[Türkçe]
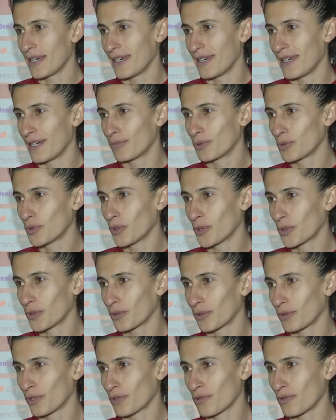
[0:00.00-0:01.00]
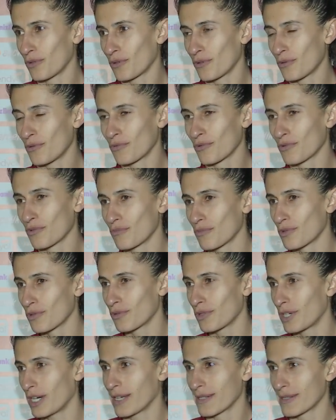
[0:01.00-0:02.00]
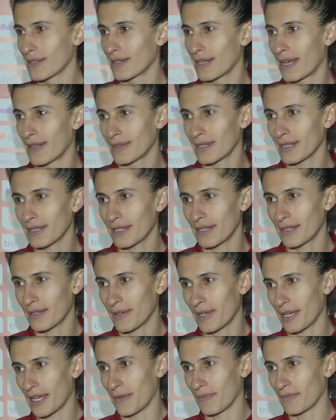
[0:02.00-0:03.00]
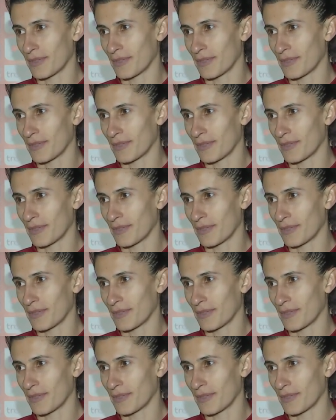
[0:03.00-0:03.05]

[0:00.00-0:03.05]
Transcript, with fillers: E, bu doğrultuda çok uzun bir süre hazırlandık. Hem